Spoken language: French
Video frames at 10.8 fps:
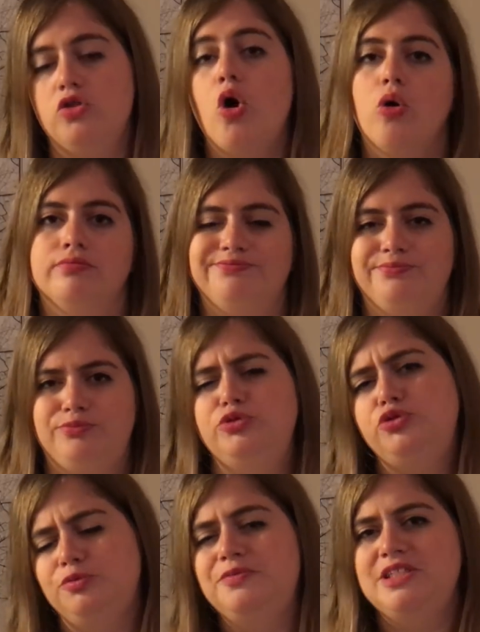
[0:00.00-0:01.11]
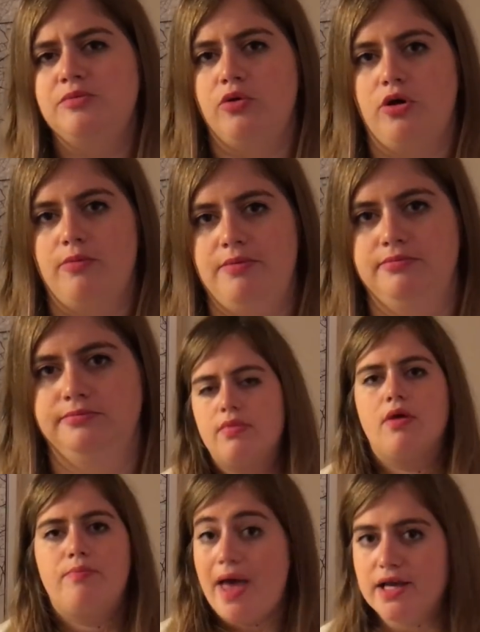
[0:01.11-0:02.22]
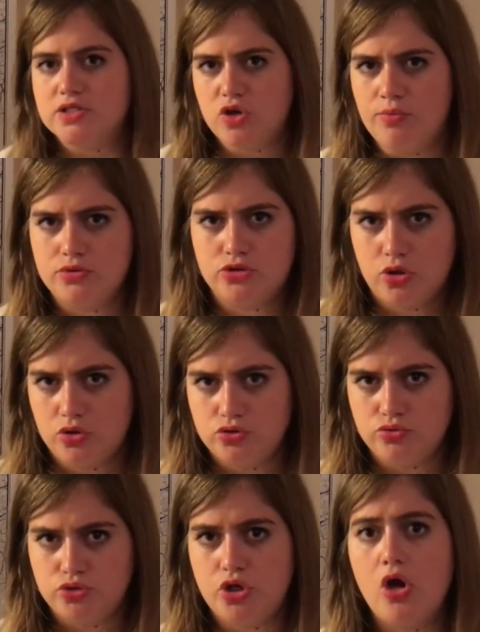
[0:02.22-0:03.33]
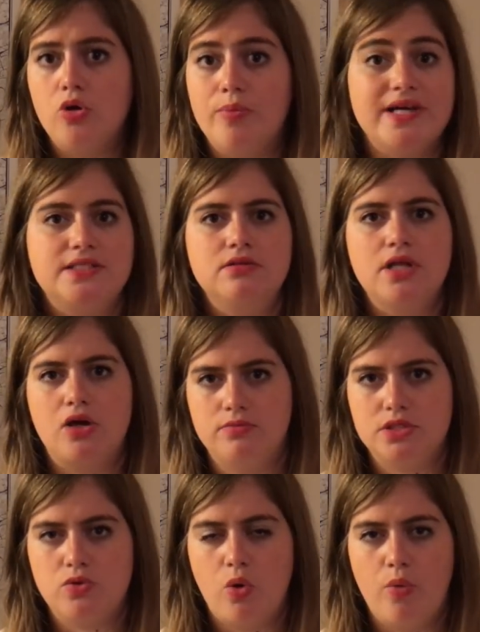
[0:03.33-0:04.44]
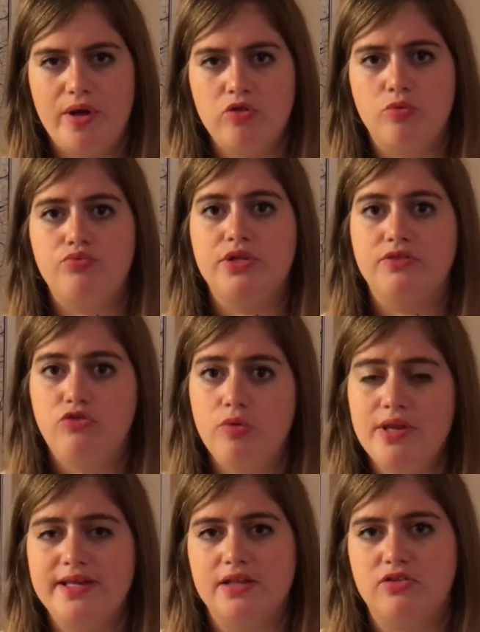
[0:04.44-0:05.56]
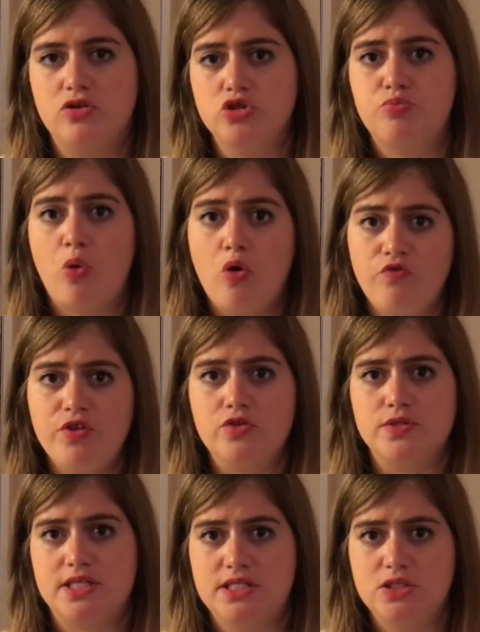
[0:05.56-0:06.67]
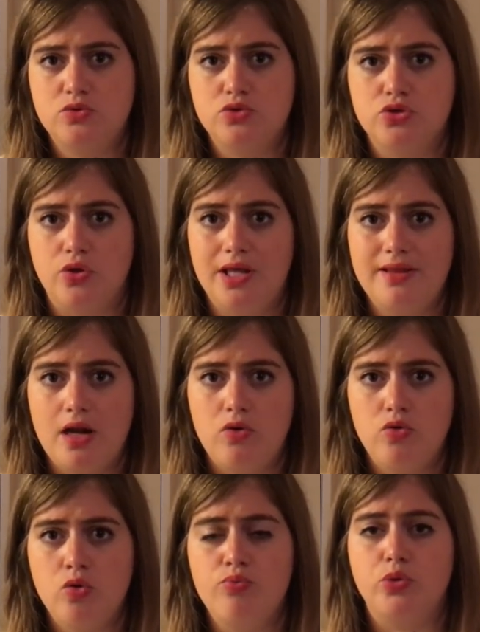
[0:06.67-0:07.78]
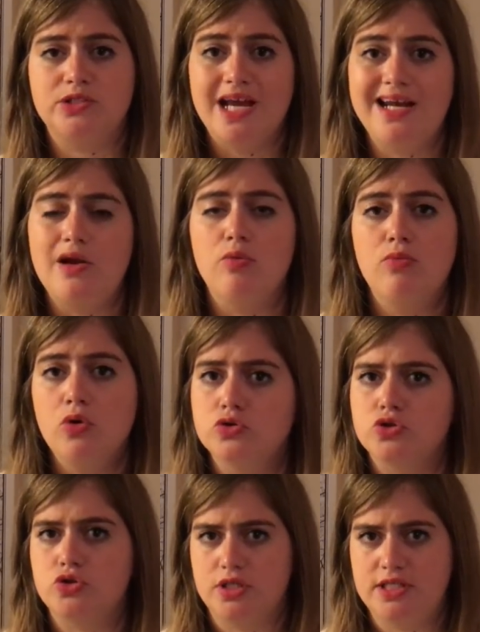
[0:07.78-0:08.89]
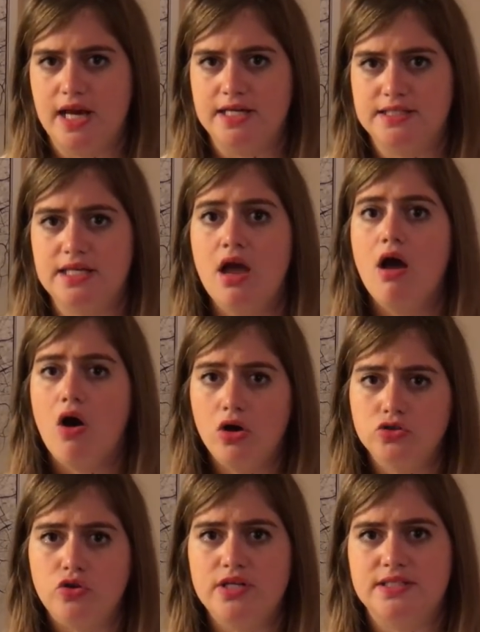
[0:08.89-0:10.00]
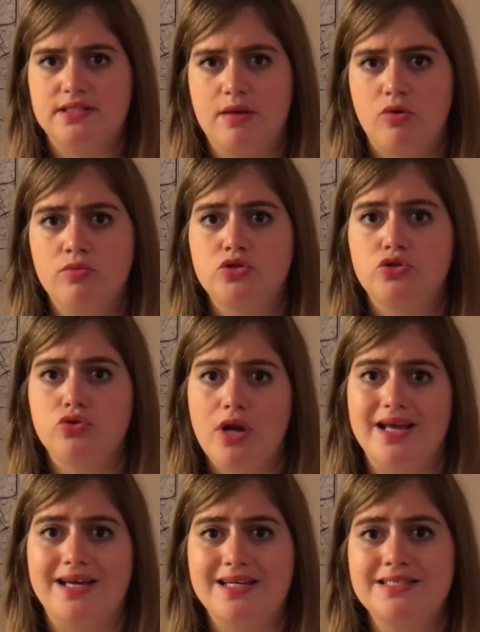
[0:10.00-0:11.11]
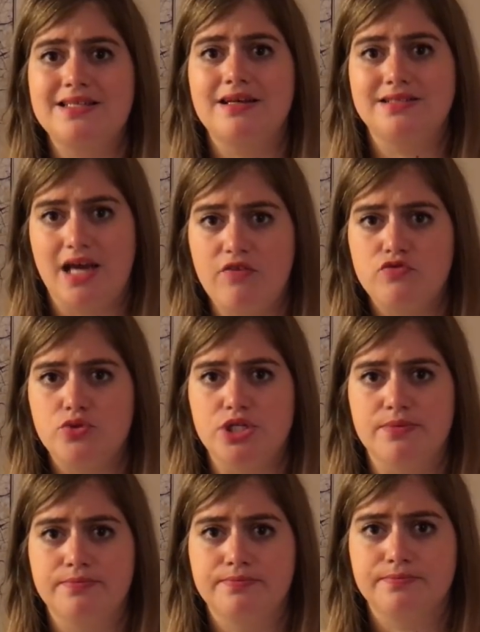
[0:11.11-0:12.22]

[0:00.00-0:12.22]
Non, plus subtilement quand même. Par exemple, Jean-Claude Juncker, le président de la Commission européenne depuis 2014, profite de ses discours sur l'état de l'Union pour tacler le manque de solidarité entre les États membres sur la crise des réfugiés.